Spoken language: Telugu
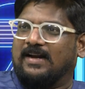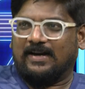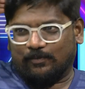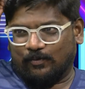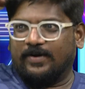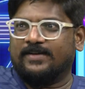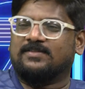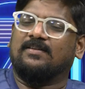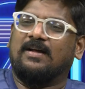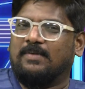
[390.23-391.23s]
నేను
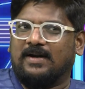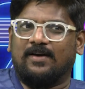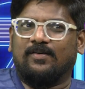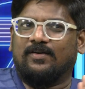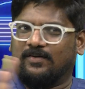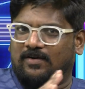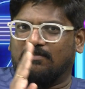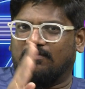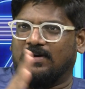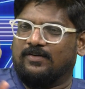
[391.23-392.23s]
ఊహిస్తున్నా బట్ ఐ డోంట్ నో
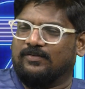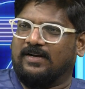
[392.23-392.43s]
టాప్ వన్ టూ